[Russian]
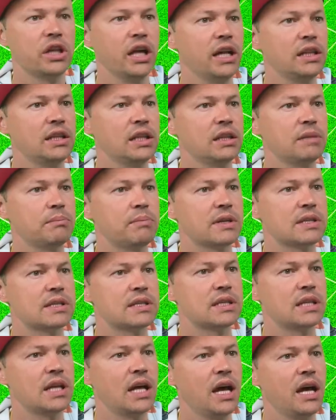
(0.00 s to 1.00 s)
этот
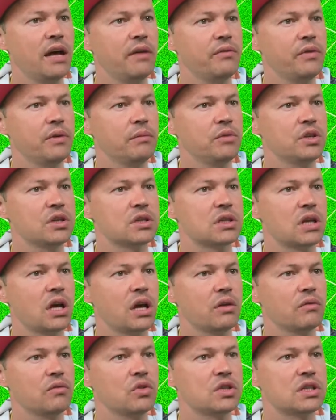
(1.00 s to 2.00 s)
поставим, не
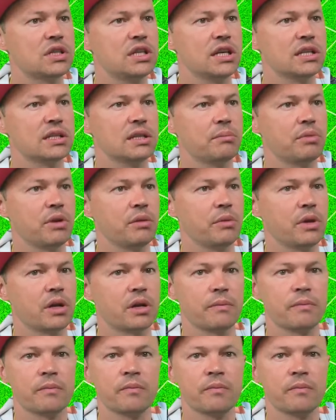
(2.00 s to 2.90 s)
знаю, вот здесь, например.